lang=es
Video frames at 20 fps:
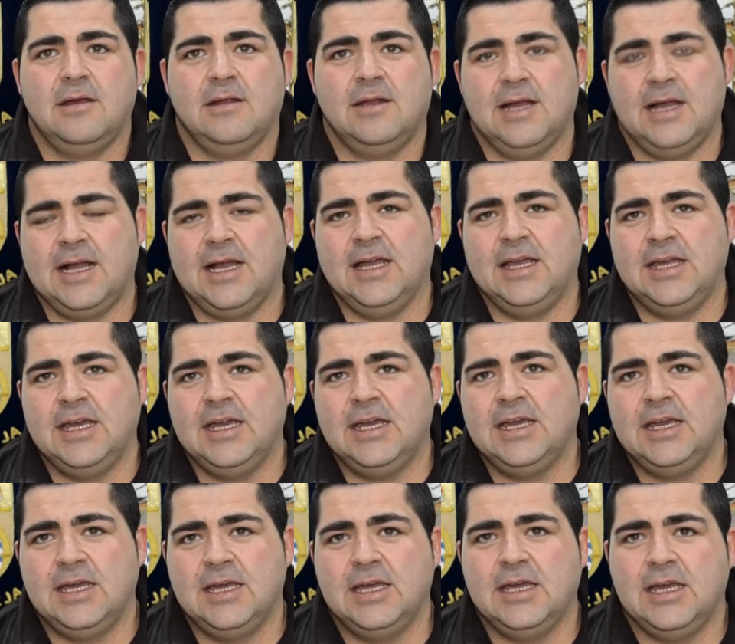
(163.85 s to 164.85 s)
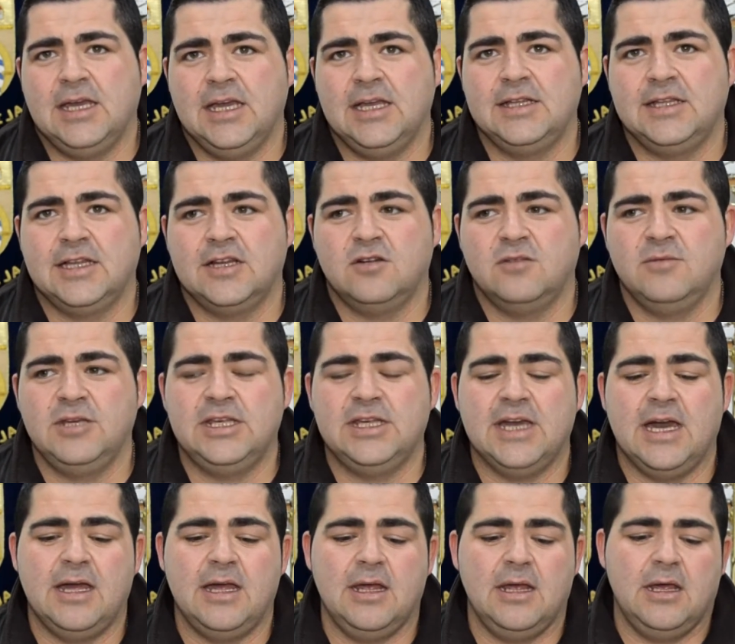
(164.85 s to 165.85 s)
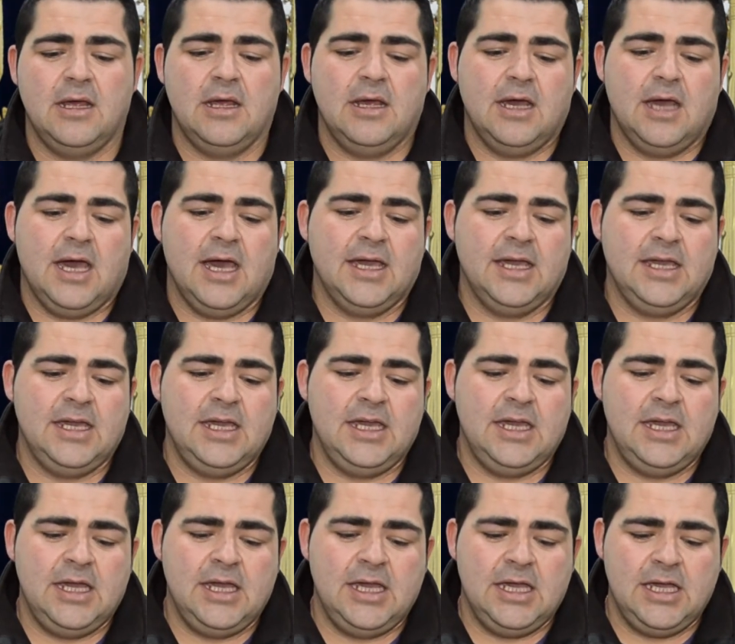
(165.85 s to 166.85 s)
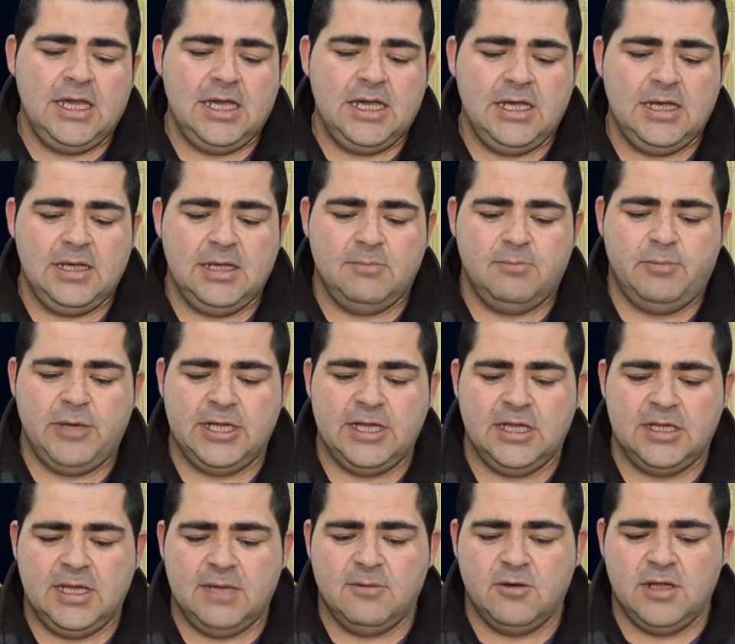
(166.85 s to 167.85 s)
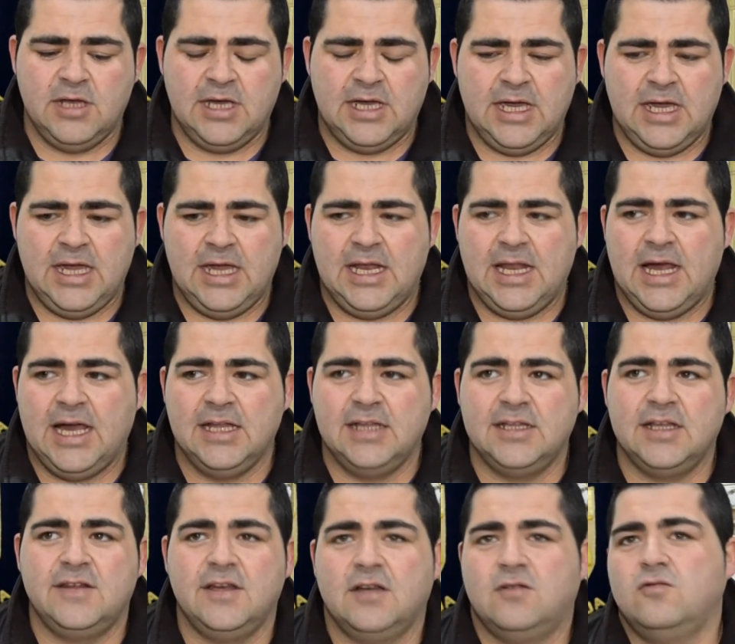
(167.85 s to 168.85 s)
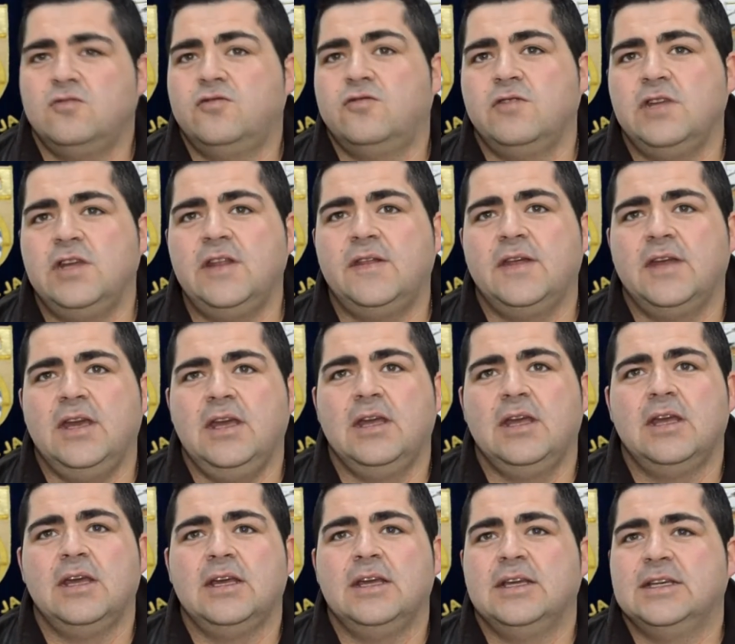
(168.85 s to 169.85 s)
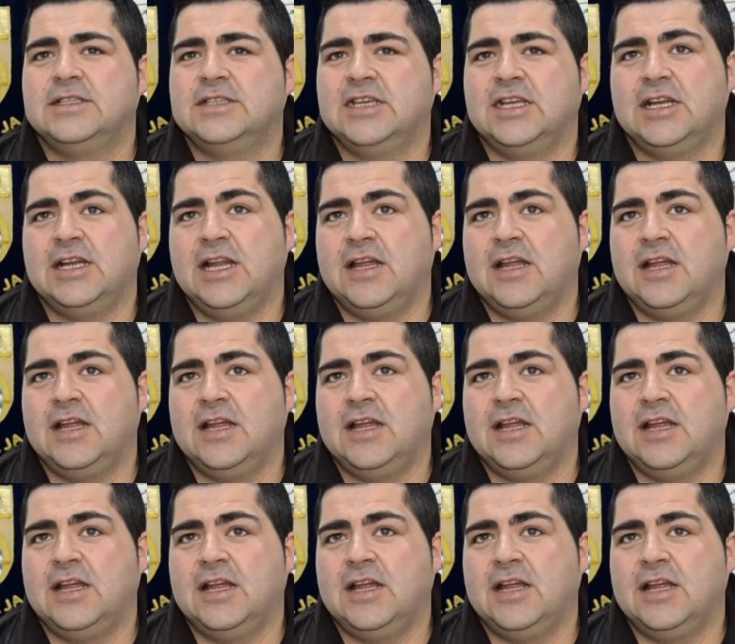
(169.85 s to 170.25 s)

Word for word: La calle entre comillas. Aquí pretendemos de que la gente se culturice, se